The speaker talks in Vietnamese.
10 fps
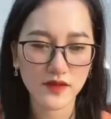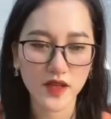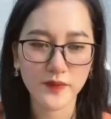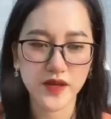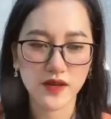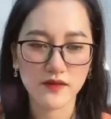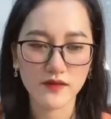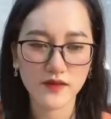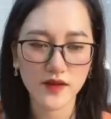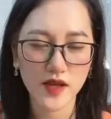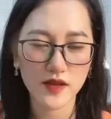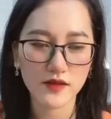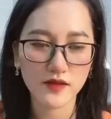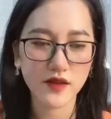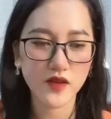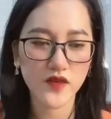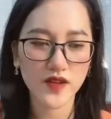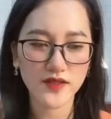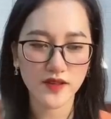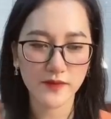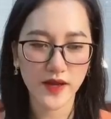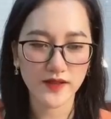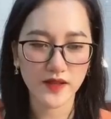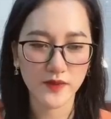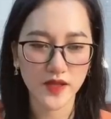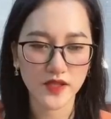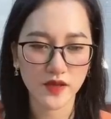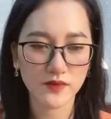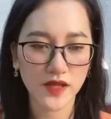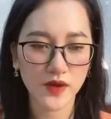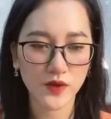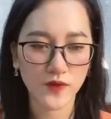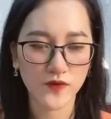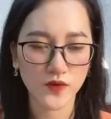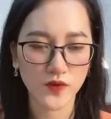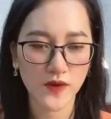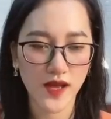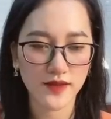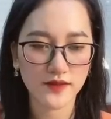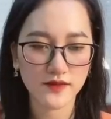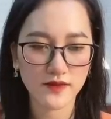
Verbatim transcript: Cầm miệng Từ ngưng viên giật mạnh tấm hình trong tay của Phù Dung lại